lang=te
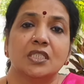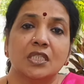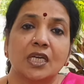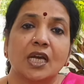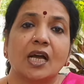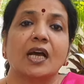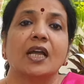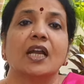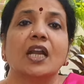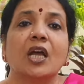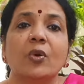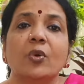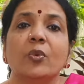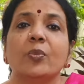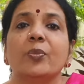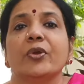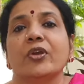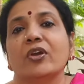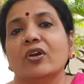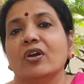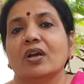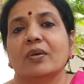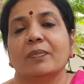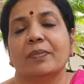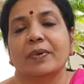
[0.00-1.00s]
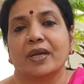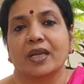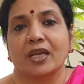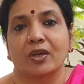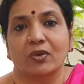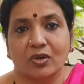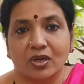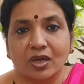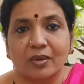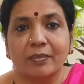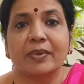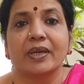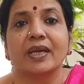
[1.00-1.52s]
చాలా ఉపయోగపడే
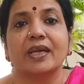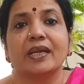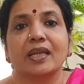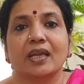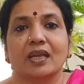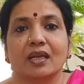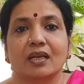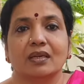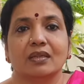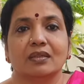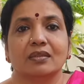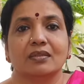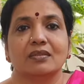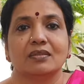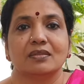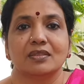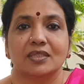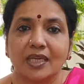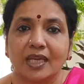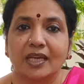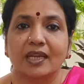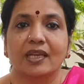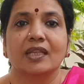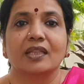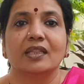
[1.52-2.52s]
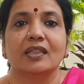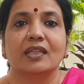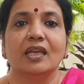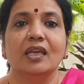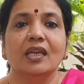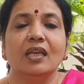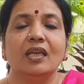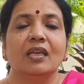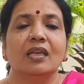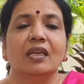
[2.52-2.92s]
ఒక మీటింగ్ జరిగింది